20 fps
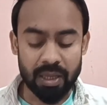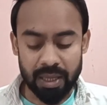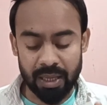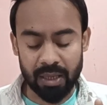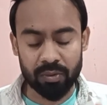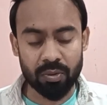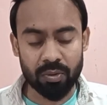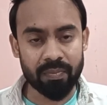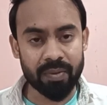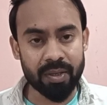
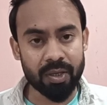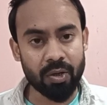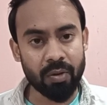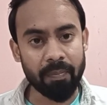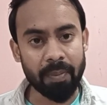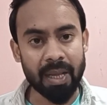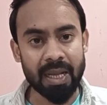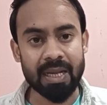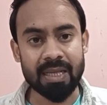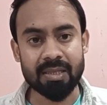एक दो वीडियो
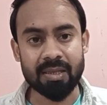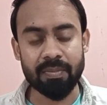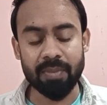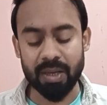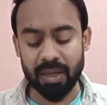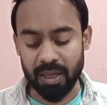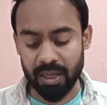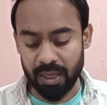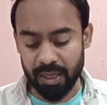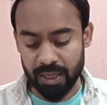पहले से
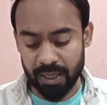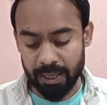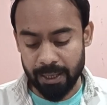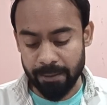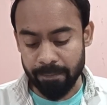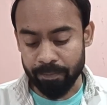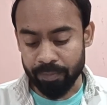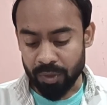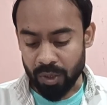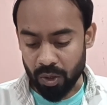बना रखे
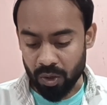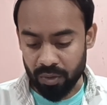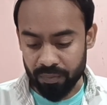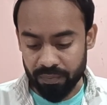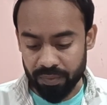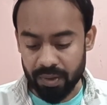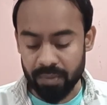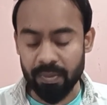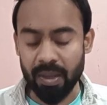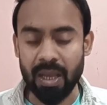हैं और
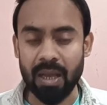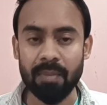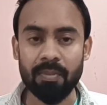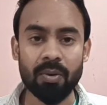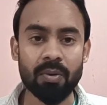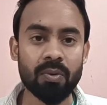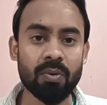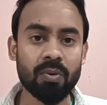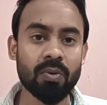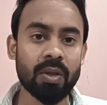फिर मैं आप
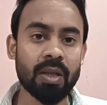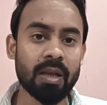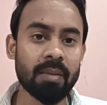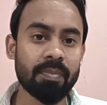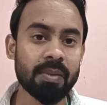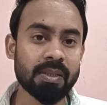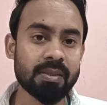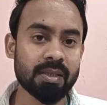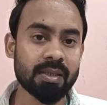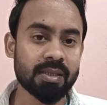लोगों को यहाँ
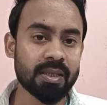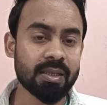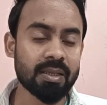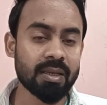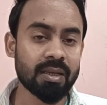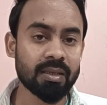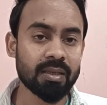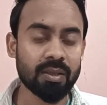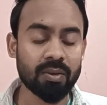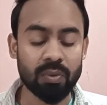पे सचेत
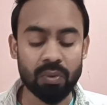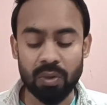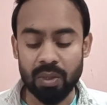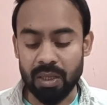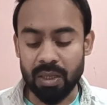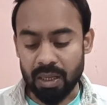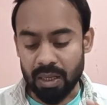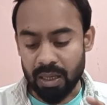करता हूँ